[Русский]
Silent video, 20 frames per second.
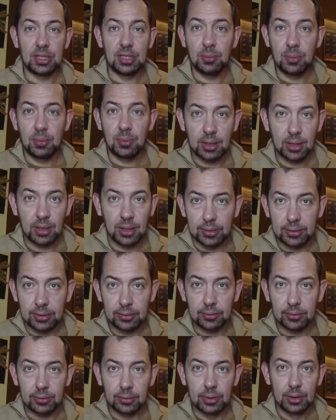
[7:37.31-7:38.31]

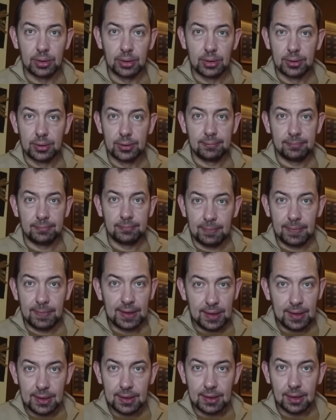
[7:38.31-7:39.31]
демократию –
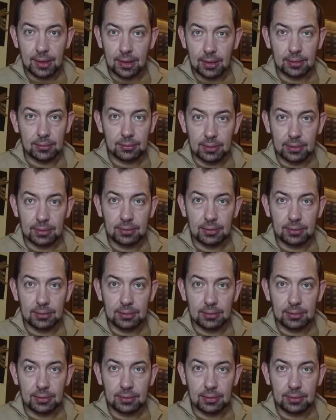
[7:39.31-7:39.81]
и да,